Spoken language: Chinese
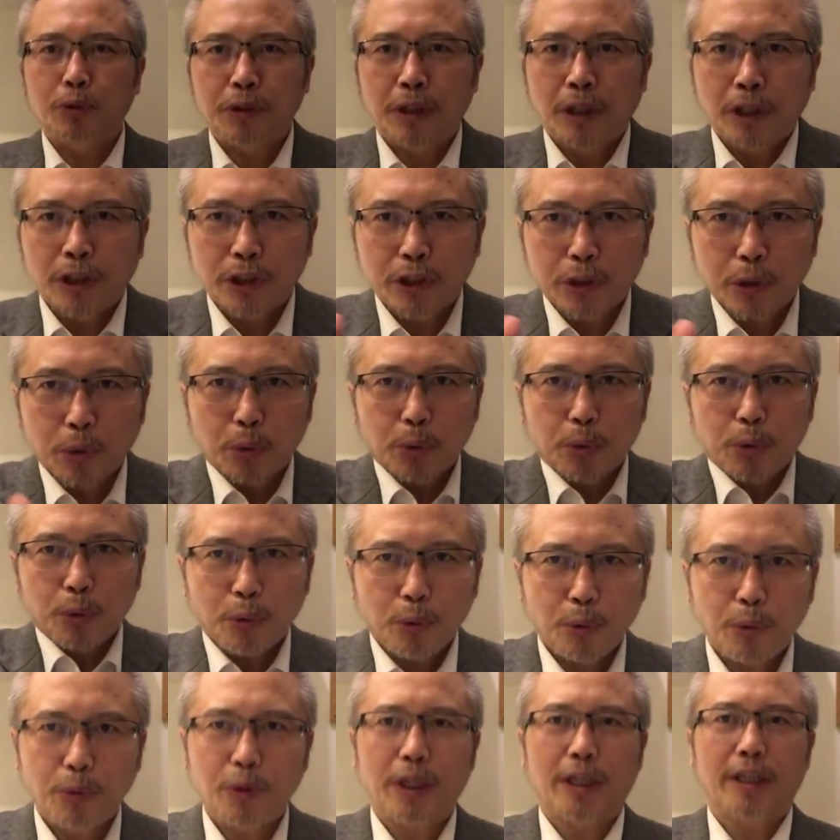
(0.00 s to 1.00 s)
去受
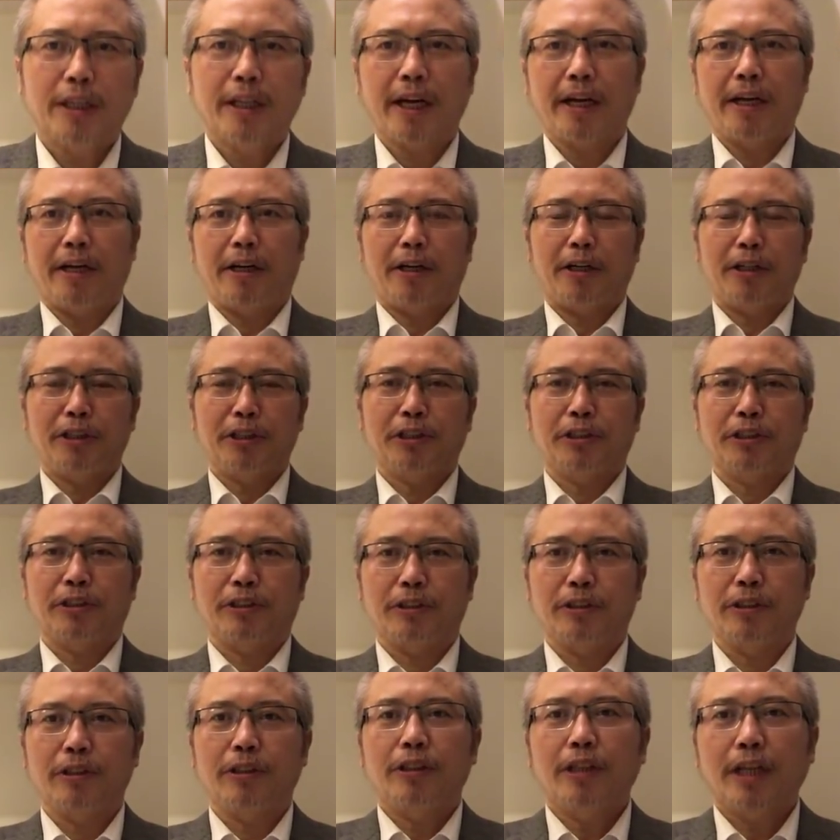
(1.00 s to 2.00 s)
虐待而
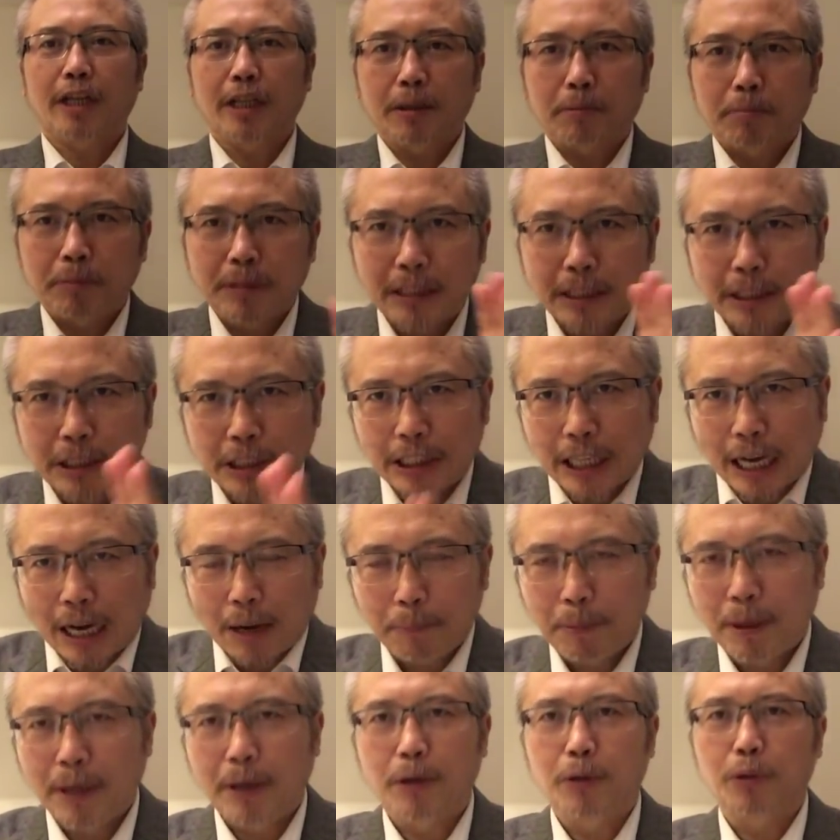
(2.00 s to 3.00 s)
死，让他们在夹
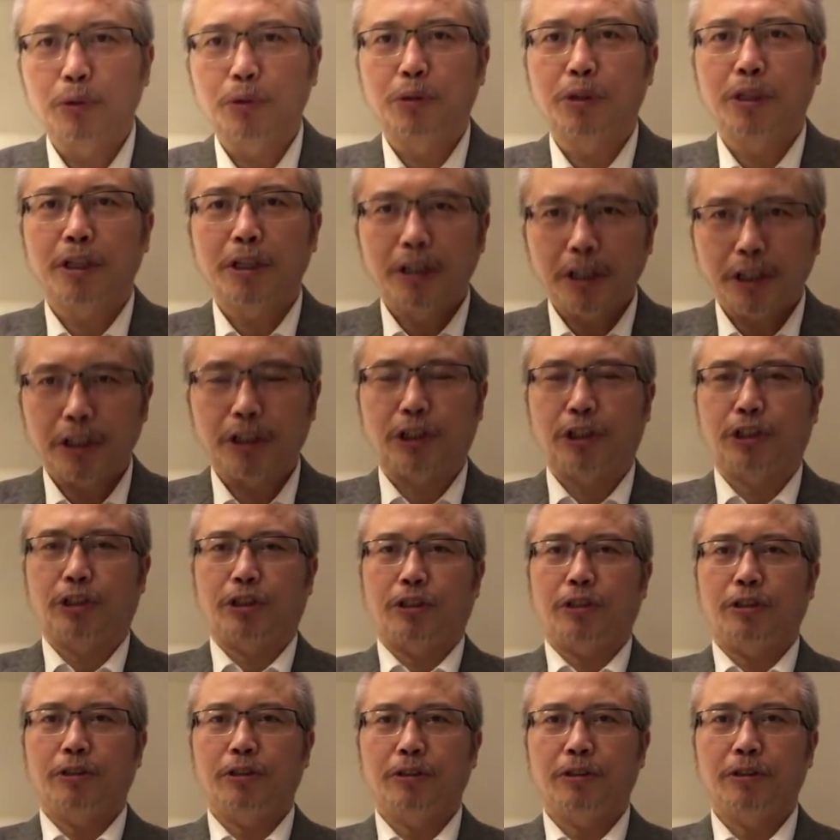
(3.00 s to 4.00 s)
边沟去饿
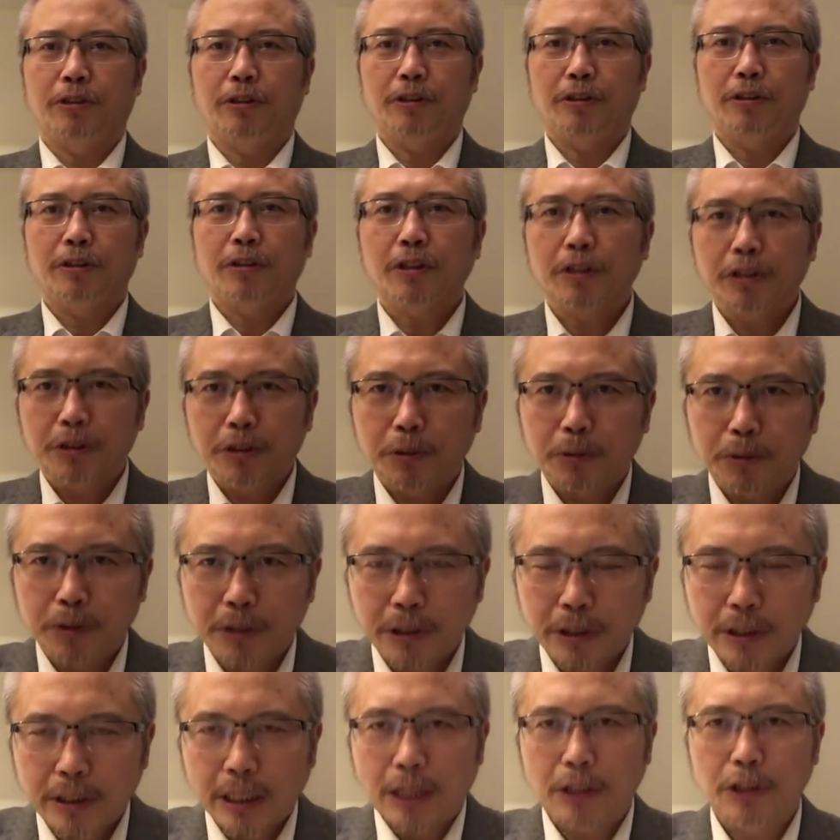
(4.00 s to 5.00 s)
死，这就
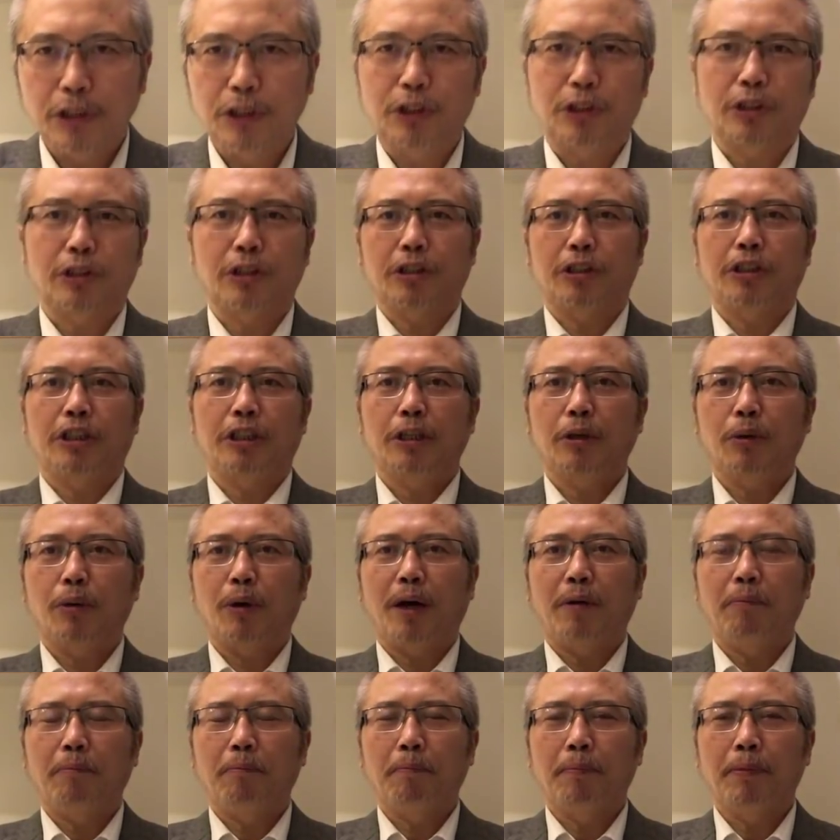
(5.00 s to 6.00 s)
是当时的情
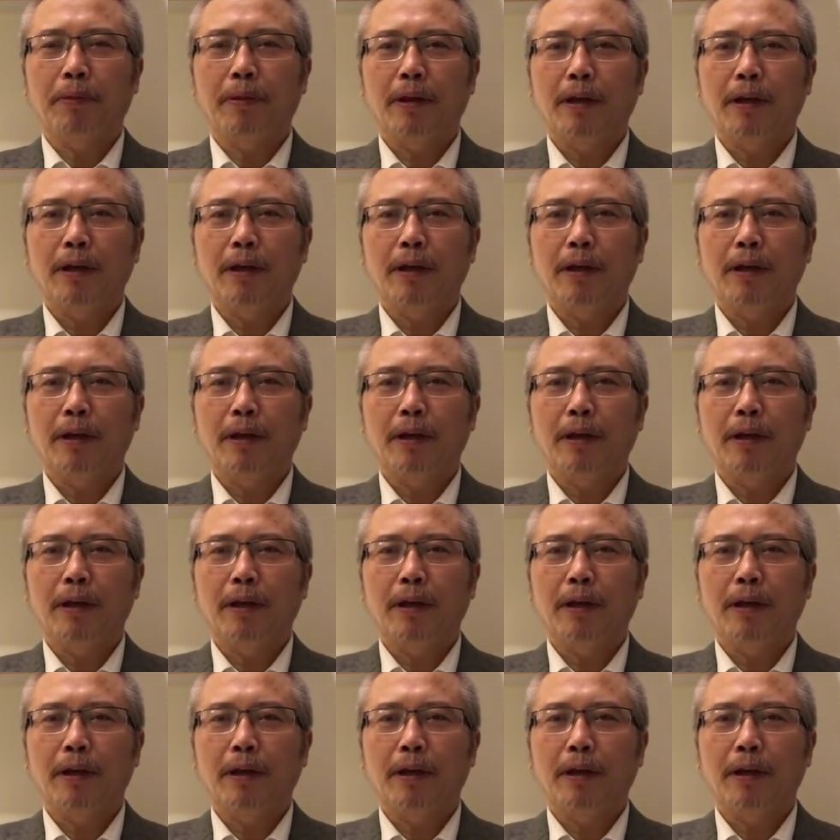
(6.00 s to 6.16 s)
况。